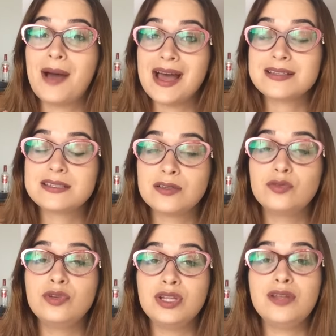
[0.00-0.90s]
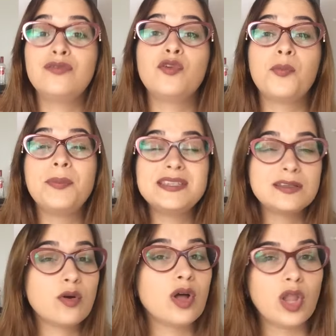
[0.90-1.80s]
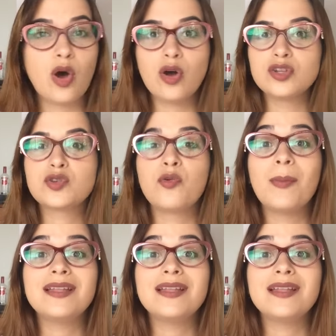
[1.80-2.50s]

passa do nível psicológico,